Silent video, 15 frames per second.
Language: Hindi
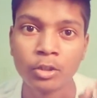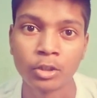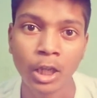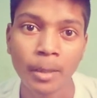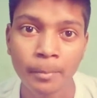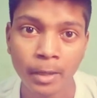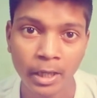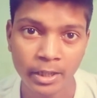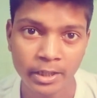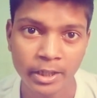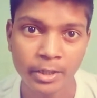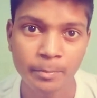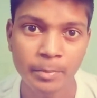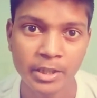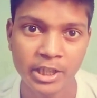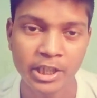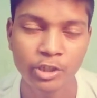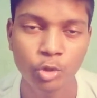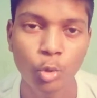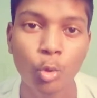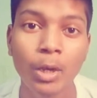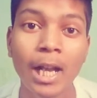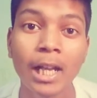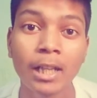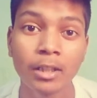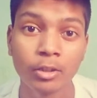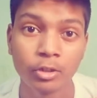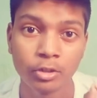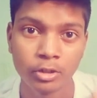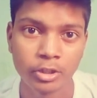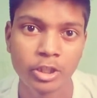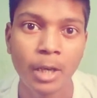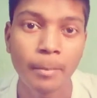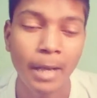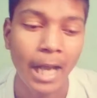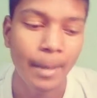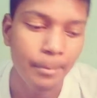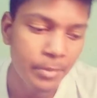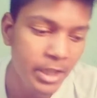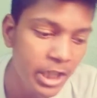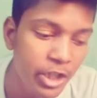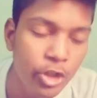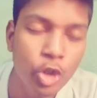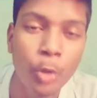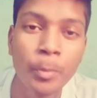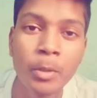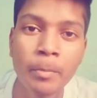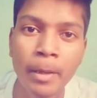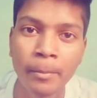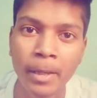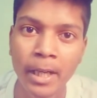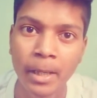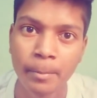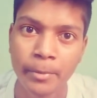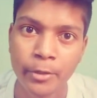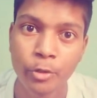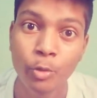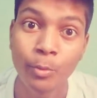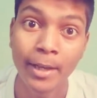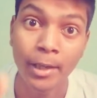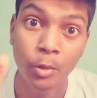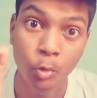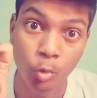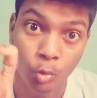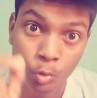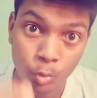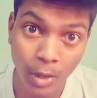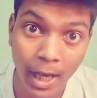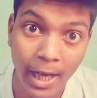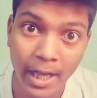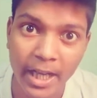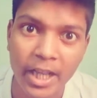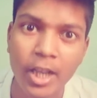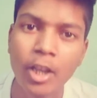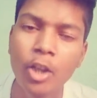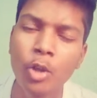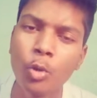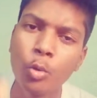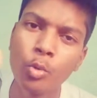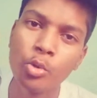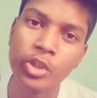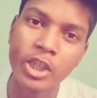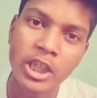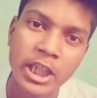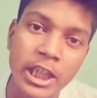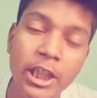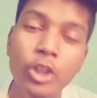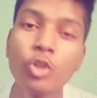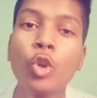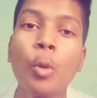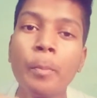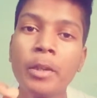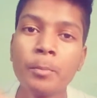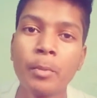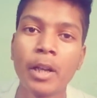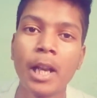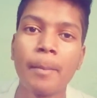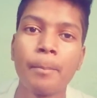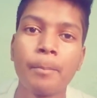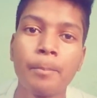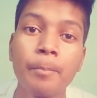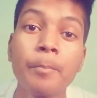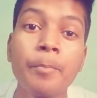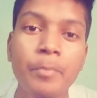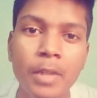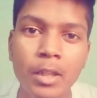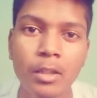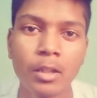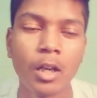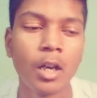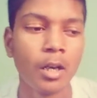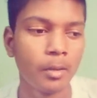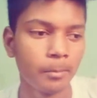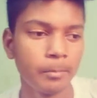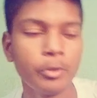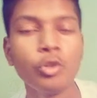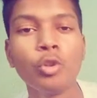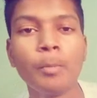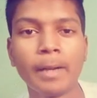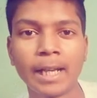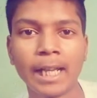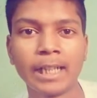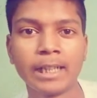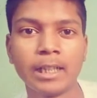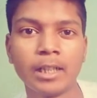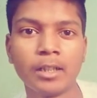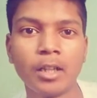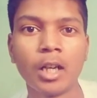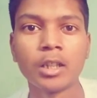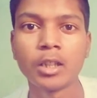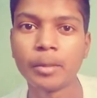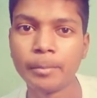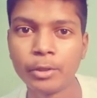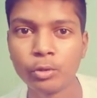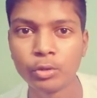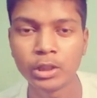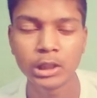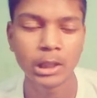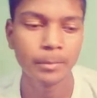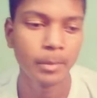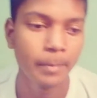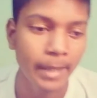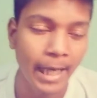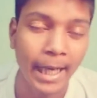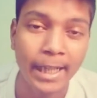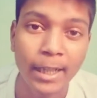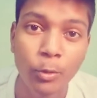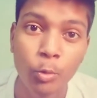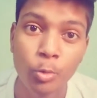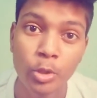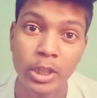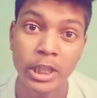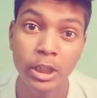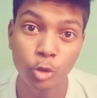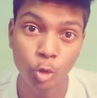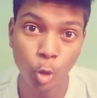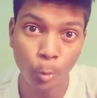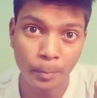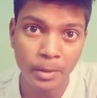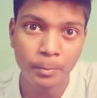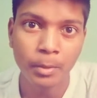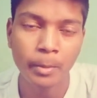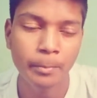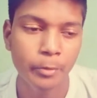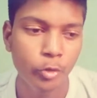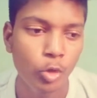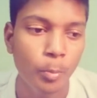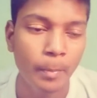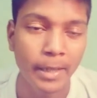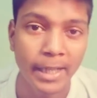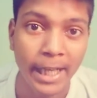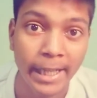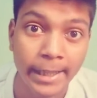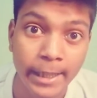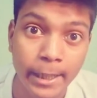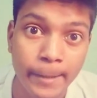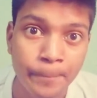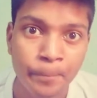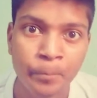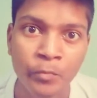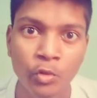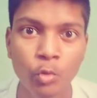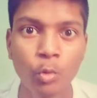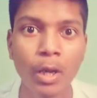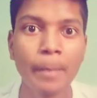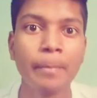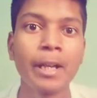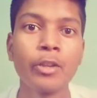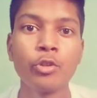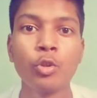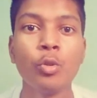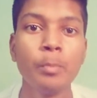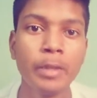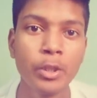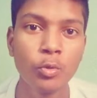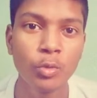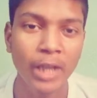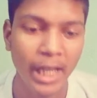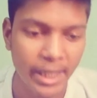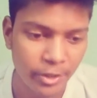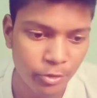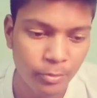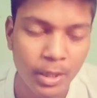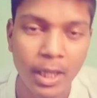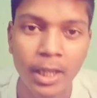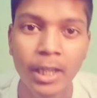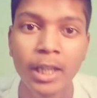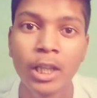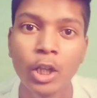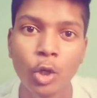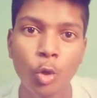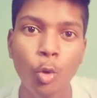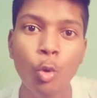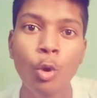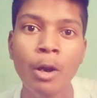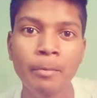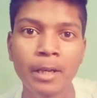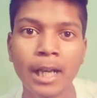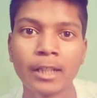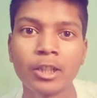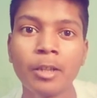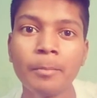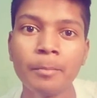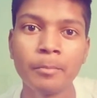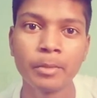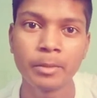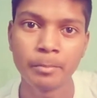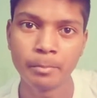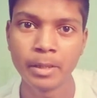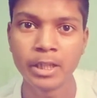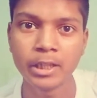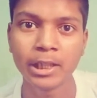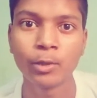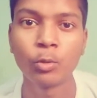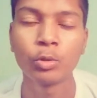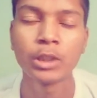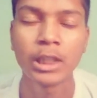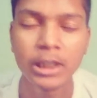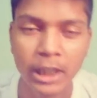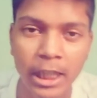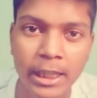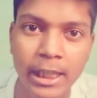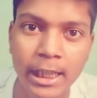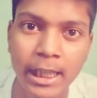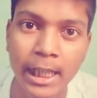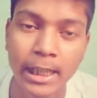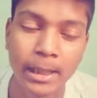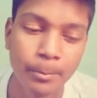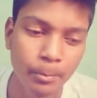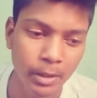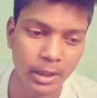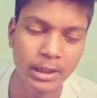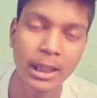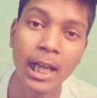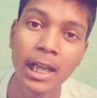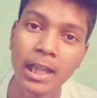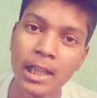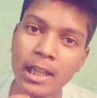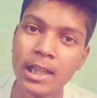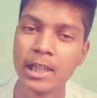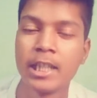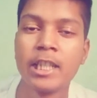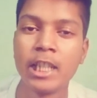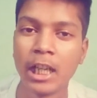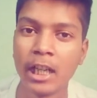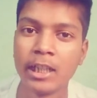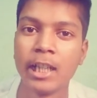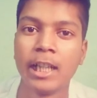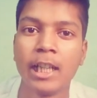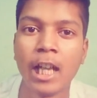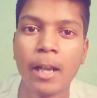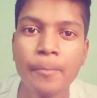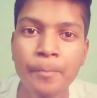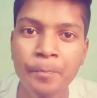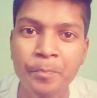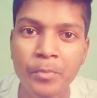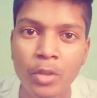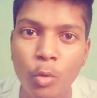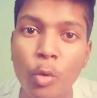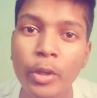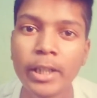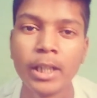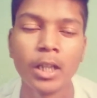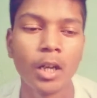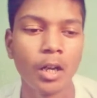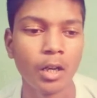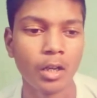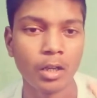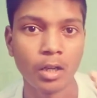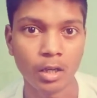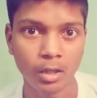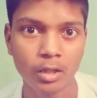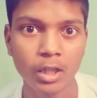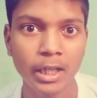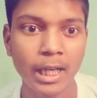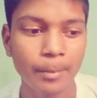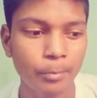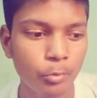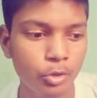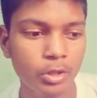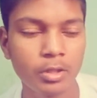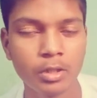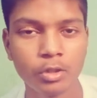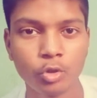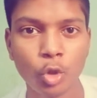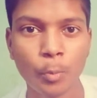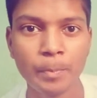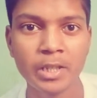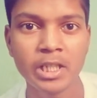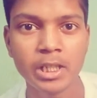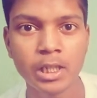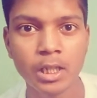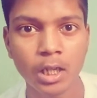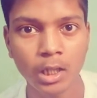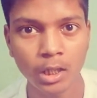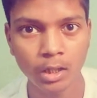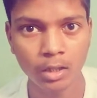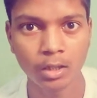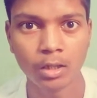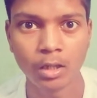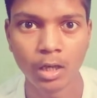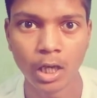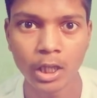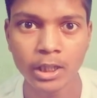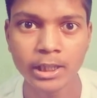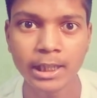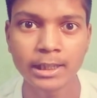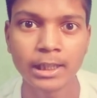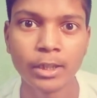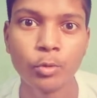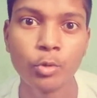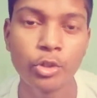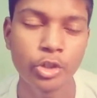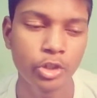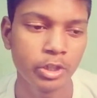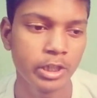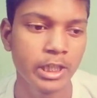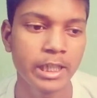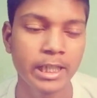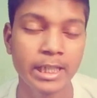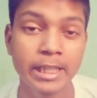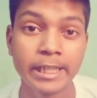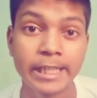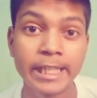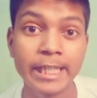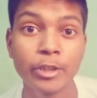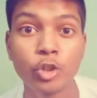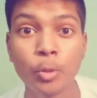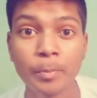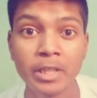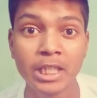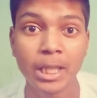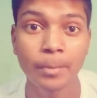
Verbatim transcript: तब हंड्रेड परसेंट होगा जब आप जिस टॉपिक पर आपका एक वीडियो वायरल हुआ है उसी टॉपिक पर आप वीडियो बनाएंगे अदर वीडियो जितने भी बनाएंगे उसी टॉपिक पर वीडियो बनाएंगे तो आपका जो व्यू का रेशियो है वो आपका एकदम मेंटेन होता चला जाएगा यानी बढ़ता चला जाएगा ओके अगर आप उस टॉपिक से हट जाते हैं उस जिस जिस टॉपिक से